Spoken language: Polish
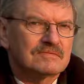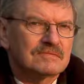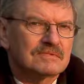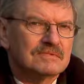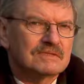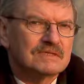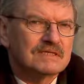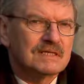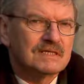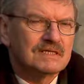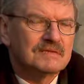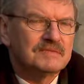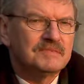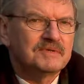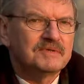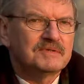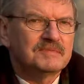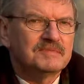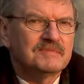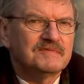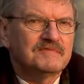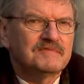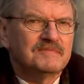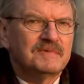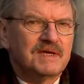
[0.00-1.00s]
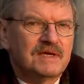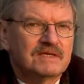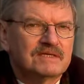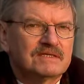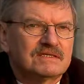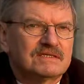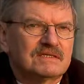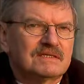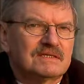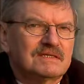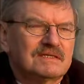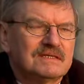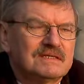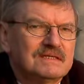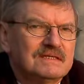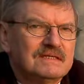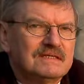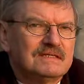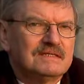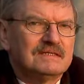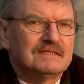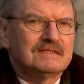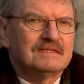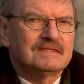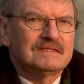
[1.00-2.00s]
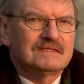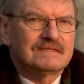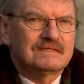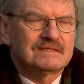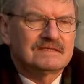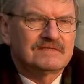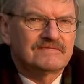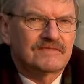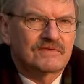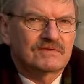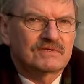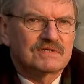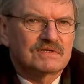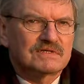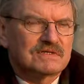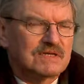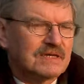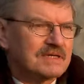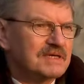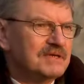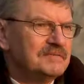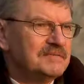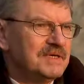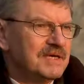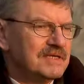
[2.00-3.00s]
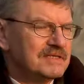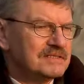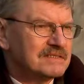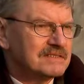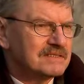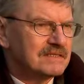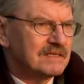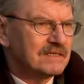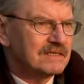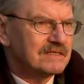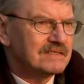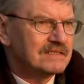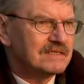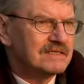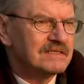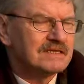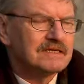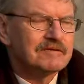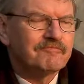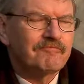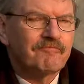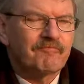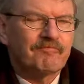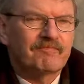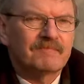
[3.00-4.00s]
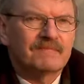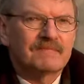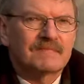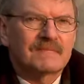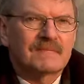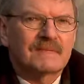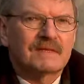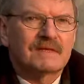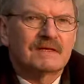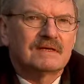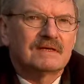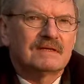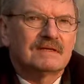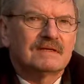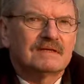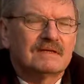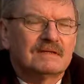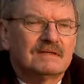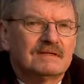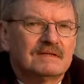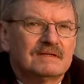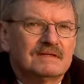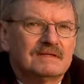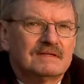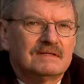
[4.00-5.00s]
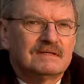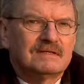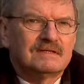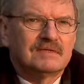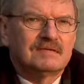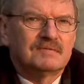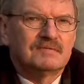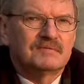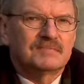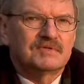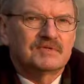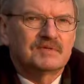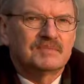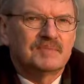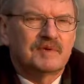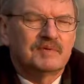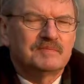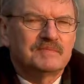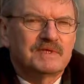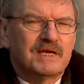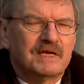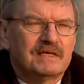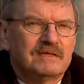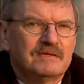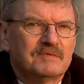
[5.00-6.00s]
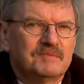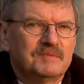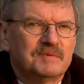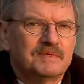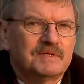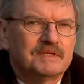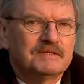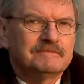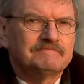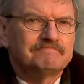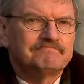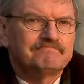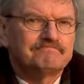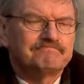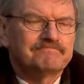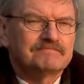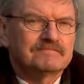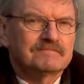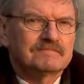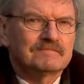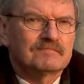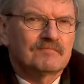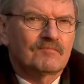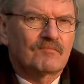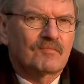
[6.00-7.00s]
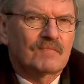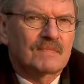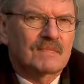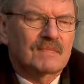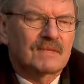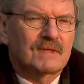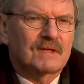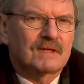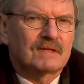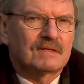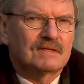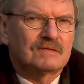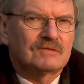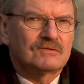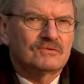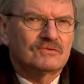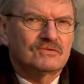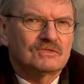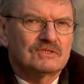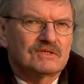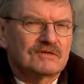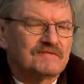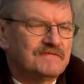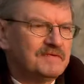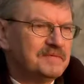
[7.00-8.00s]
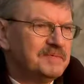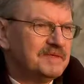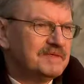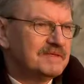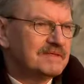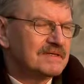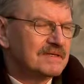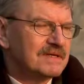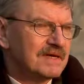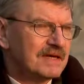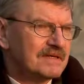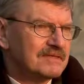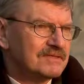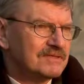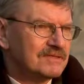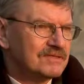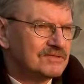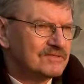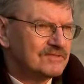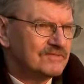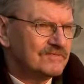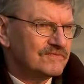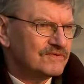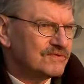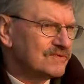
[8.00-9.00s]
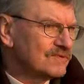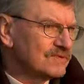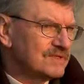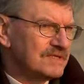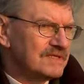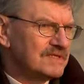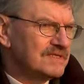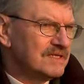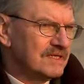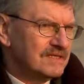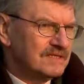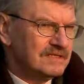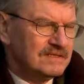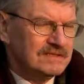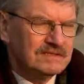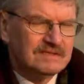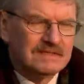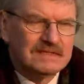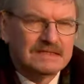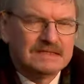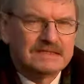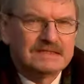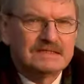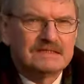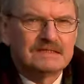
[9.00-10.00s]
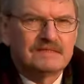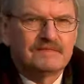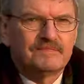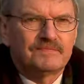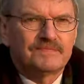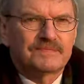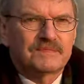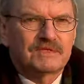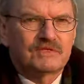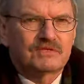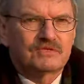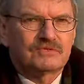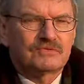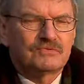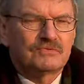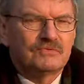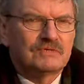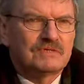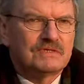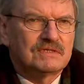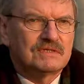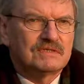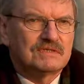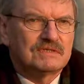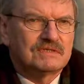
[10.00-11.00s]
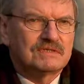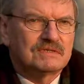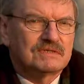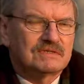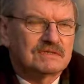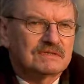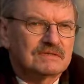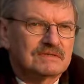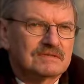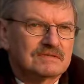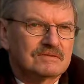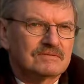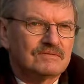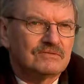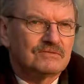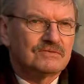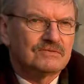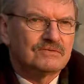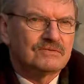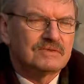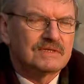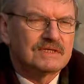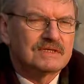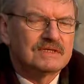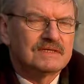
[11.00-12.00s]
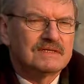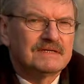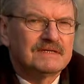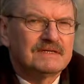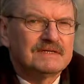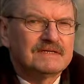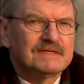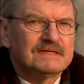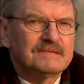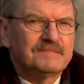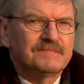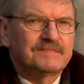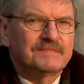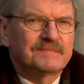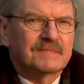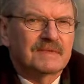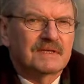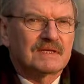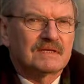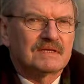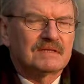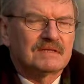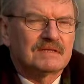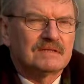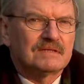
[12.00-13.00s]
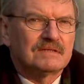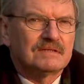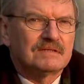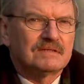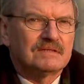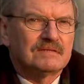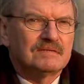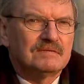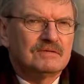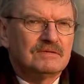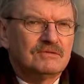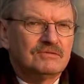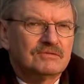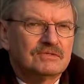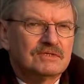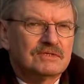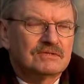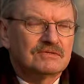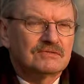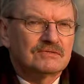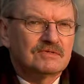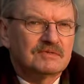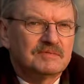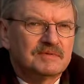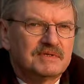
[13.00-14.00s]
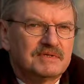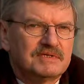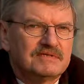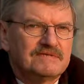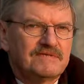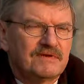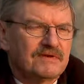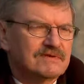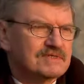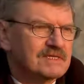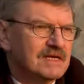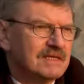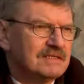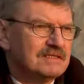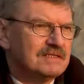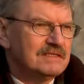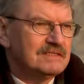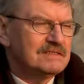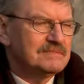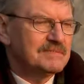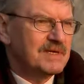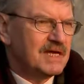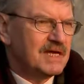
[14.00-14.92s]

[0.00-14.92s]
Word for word: chcielibyśmy w mieście stworzyć takie miejsce, gdzie mm, przypomniano by różnych wybitnych artystów z różnych dziedzin sztuki, z kultury, e, ludzi, którzy byli związani z